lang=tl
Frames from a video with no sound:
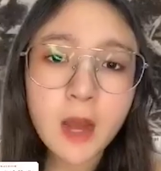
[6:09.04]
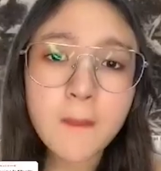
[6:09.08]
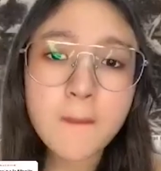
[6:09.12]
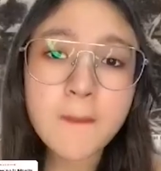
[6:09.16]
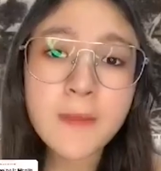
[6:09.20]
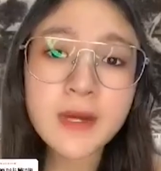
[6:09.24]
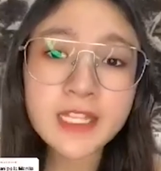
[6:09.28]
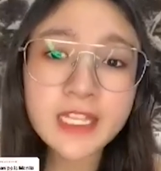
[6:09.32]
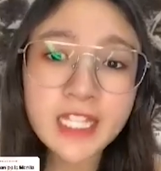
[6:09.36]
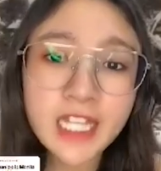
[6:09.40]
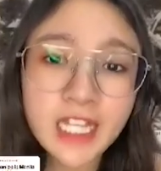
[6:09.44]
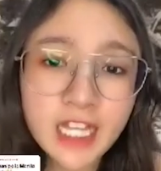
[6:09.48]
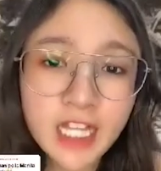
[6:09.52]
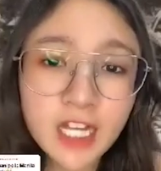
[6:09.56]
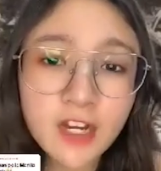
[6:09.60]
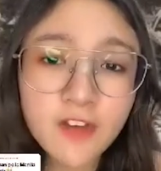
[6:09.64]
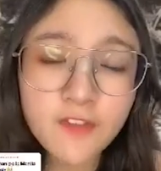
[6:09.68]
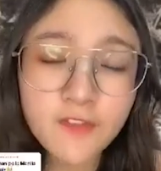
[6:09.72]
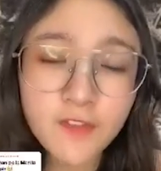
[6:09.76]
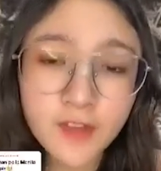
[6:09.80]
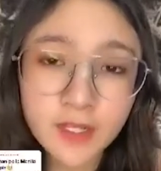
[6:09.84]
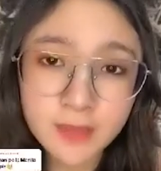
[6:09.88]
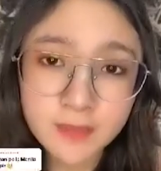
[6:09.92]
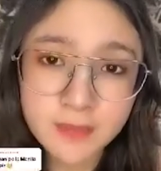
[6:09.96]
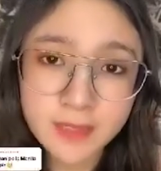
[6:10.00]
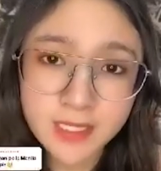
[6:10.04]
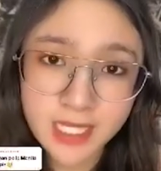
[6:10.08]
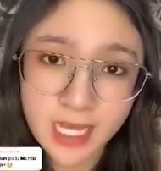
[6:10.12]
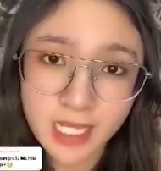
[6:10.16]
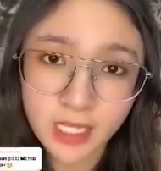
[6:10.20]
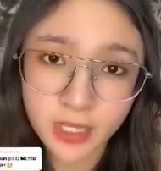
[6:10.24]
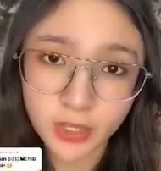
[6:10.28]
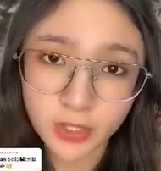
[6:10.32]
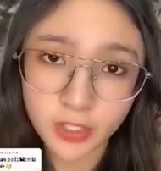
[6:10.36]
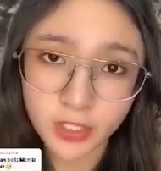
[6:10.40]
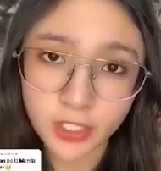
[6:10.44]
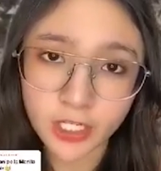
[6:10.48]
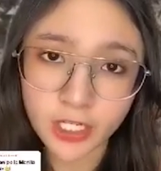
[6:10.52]
Manila Film
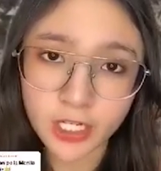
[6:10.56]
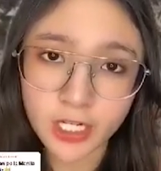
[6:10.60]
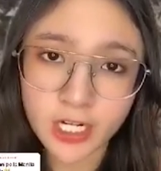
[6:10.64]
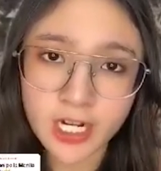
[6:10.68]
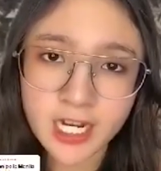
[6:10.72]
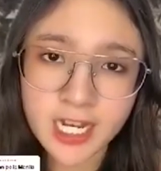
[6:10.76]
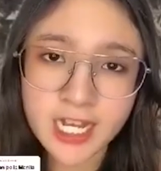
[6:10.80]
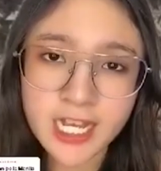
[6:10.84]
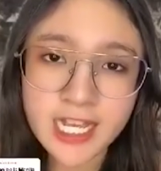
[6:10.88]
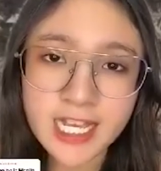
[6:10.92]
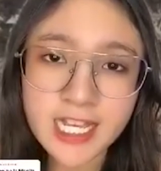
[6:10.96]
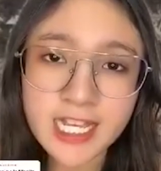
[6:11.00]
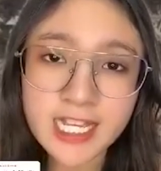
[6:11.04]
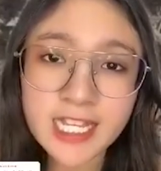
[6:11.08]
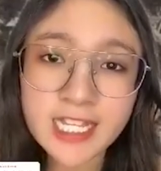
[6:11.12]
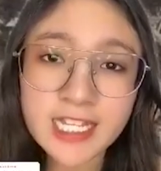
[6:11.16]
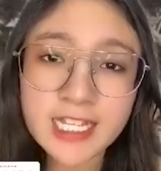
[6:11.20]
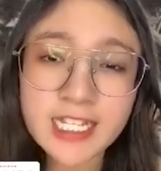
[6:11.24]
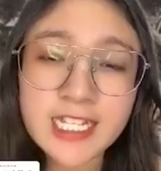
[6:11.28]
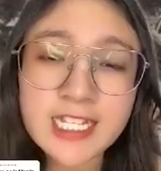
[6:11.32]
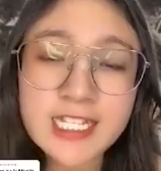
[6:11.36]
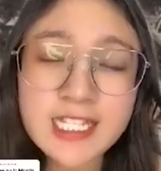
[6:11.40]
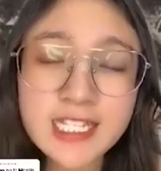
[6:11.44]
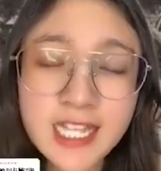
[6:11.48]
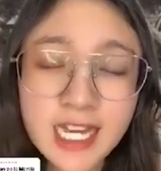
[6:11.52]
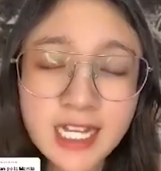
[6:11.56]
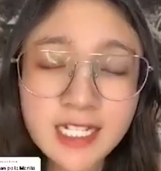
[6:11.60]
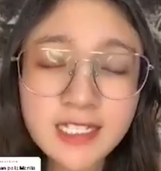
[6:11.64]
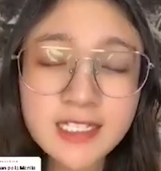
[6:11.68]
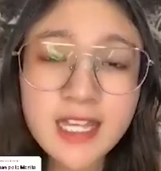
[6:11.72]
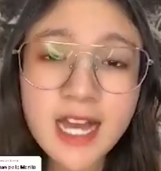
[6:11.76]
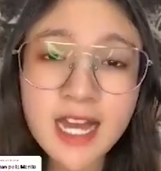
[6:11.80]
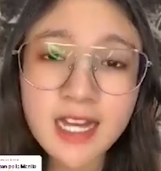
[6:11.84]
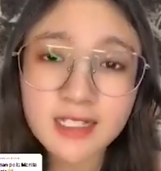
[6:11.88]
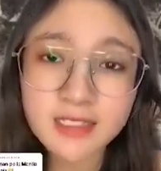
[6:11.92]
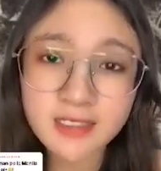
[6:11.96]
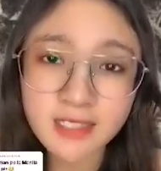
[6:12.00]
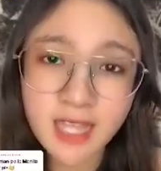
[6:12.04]
Center. Higit isang
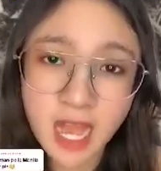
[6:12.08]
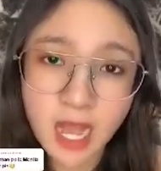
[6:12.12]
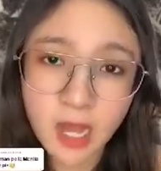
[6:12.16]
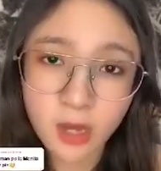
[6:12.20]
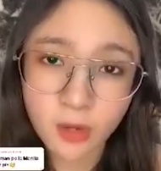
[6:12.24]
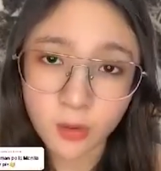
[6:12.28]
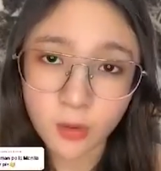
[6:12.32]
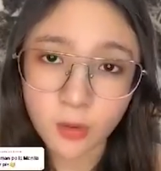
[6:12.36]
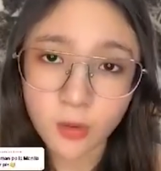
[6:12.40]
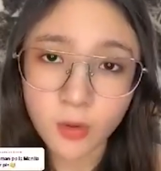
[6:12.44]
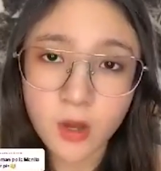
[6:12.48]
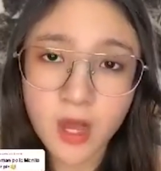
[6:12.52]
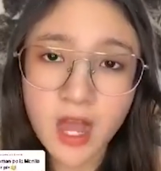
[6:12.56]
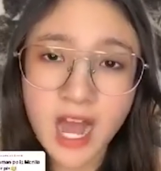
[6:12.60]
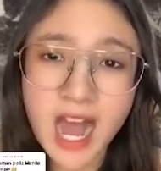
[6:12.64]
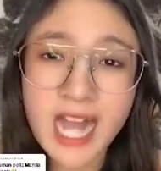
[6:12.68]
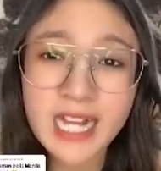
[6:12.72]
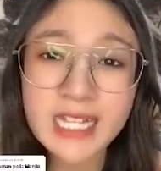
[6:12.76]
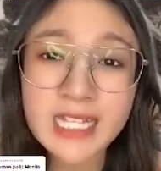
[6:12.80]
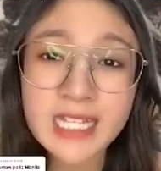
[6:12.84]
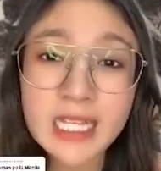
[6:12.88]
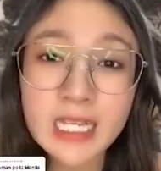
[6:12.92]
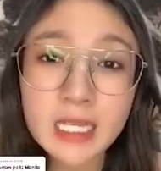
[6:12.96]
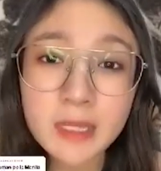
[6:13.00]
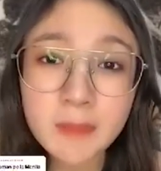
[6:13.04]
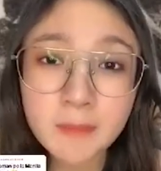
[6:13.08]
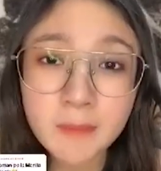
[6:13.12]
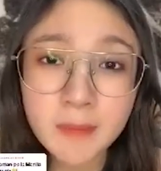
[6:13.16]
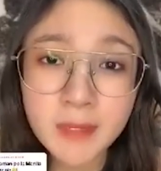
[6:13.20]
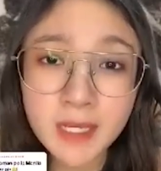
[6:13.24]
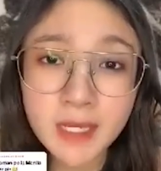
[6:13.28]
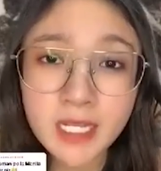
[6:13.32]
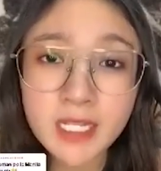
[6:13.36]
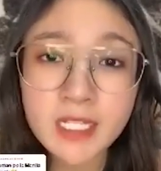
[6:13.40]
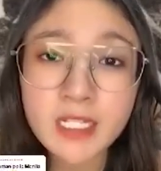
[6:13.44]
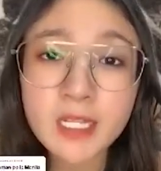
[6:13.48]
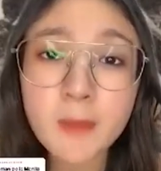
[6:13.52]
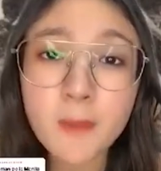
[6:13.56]
daang tao ang
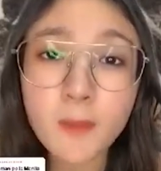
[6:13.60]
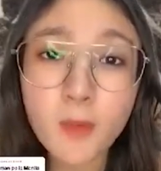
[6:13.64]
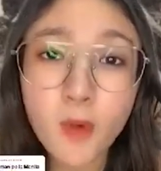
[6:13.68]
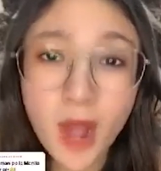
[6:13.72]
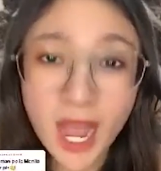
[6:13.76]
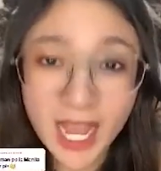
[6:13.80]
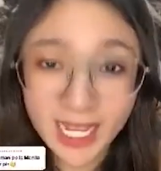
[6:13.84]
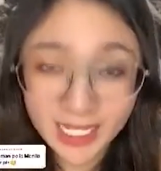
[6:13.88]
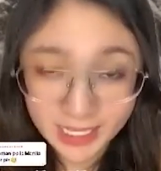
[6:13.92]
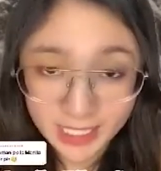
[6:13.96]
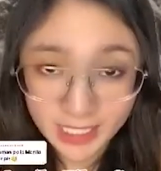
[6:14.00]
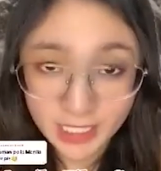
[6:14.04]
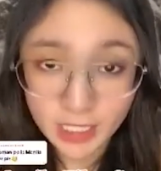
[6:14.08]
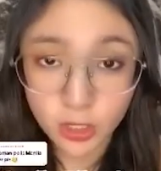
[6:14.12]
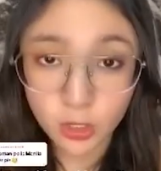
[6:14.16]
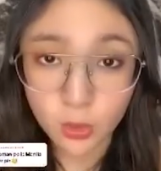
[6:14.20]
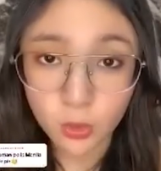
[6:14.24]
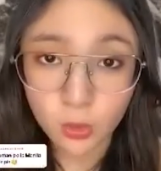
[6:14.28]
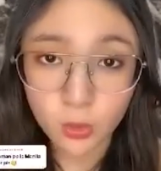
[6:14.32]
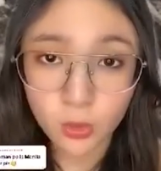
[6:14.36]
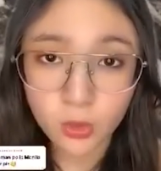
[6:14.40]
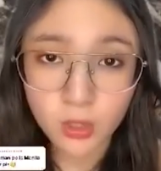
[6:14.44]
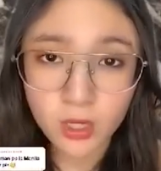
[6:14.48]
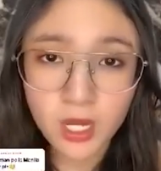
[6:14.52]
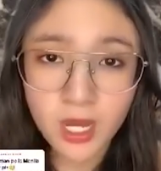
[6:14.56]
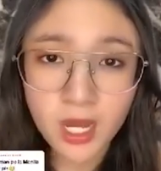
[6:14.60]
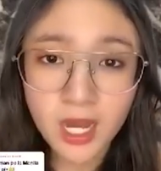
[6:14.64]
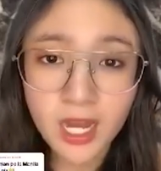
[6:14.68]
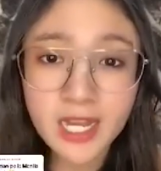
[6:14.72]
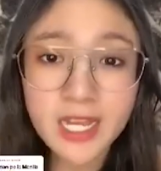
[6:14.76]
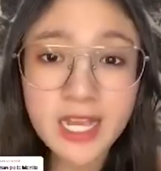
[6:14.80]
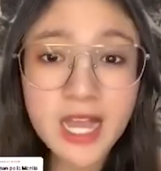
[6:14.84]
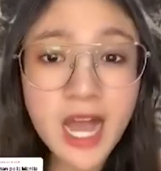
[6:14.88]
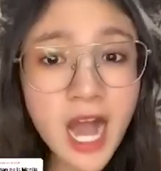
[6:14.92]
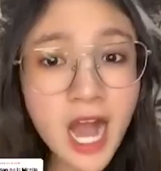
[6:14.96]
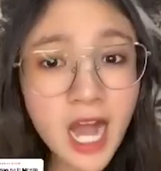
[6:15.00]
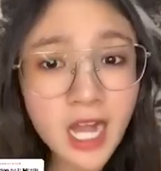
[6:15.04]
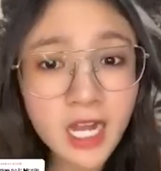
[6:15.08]
nilibing ng buhay dito.
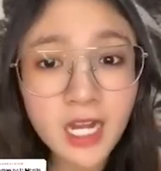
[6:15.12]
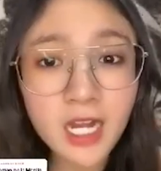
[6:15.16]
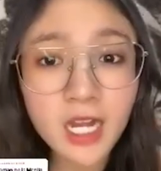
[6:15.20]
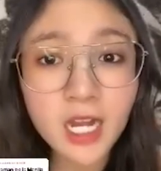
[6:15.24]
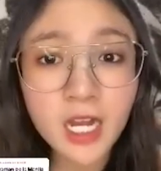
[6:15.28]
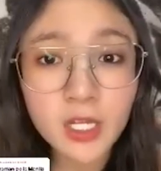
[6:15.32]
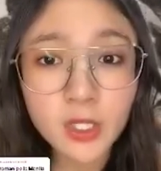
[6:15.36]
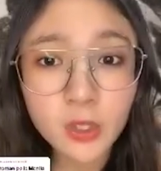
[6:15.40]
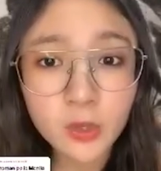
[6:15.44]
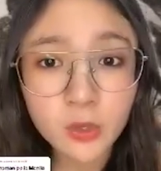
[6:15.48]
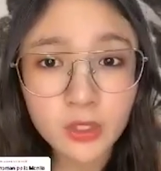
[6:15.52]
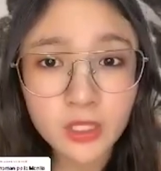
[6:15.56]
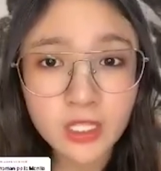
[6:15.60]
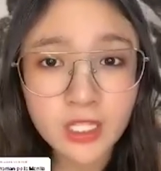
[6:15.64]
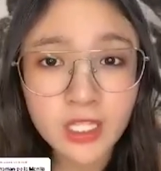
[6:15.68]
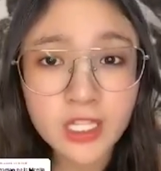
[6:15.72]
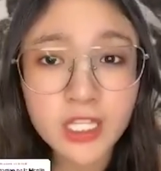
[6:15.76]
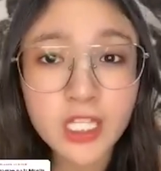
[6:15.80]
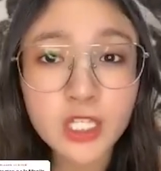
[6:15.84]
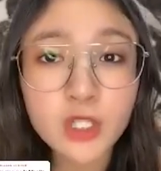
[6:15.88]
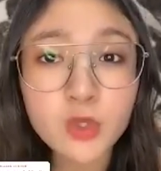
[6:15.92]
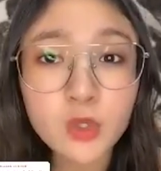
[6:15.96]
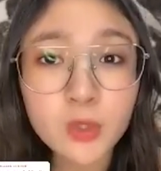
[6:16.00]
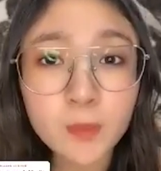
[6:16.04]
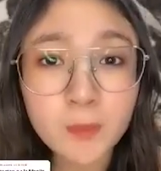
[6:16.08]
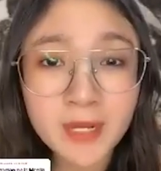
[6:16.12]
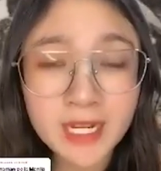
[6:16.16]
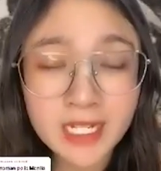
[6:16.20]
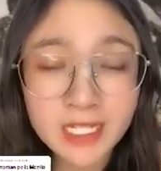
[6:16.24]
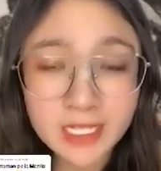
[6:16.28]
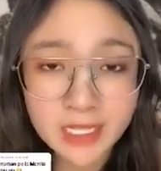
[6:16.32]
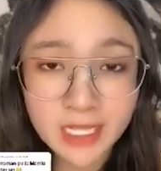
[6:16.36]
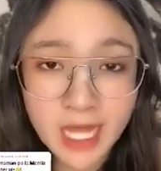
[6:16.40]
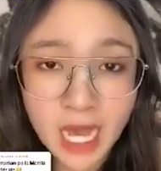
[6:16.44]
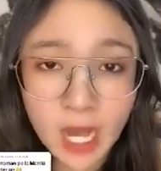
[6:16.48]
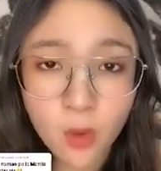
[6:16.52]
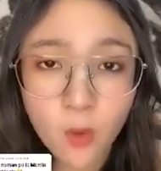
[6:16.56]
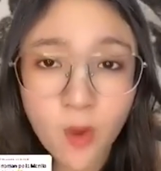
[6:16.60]
Kaya hanggang ngayon, na doon pa
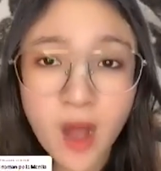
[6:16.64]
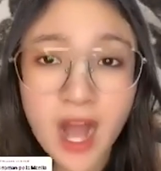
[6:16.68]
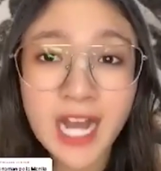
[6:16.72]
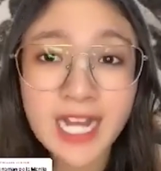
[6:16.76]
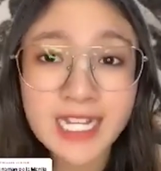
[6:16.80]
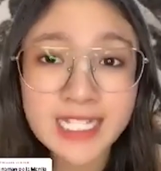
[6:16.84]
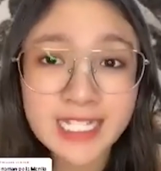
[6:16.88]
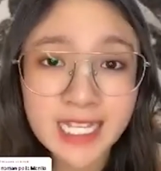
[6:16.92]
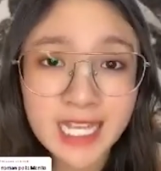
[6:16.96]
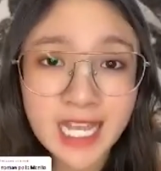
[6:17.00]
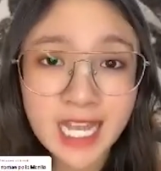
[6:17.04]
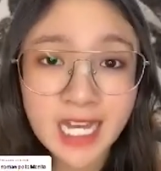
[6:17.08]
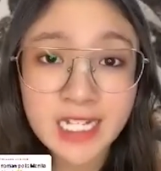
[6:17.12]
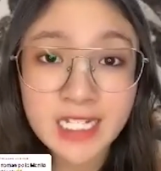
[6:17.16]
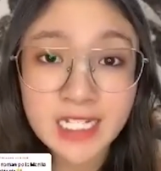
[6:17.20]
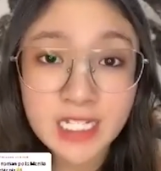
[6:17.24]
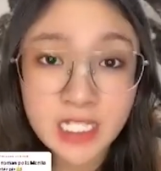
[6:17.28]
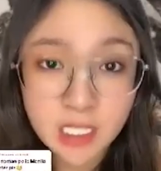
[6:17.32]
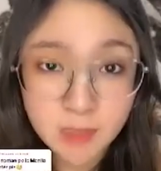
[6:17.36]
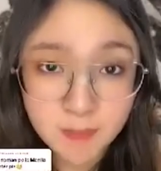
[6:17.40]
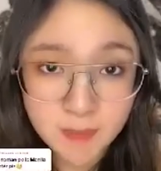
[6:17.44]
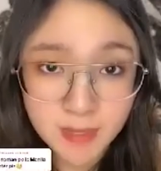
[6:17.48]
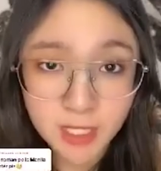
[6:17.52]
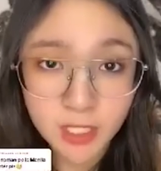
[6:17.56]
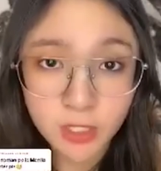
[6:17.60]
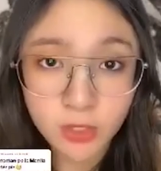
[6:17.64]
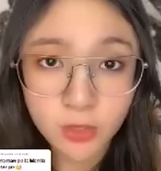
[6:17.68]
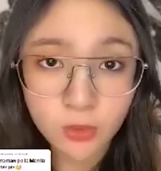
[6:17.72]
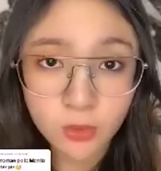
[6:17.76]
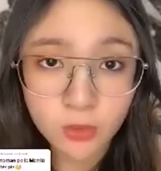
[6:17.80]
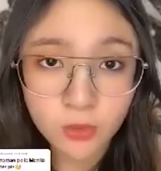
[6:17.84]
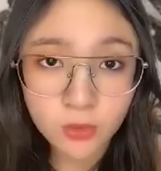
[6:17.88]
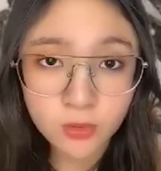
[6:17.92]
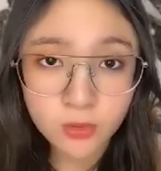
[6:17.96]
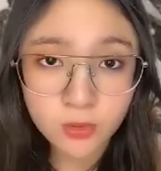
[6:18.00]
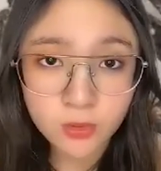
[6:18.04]
rin daw ang kanilang espiritu.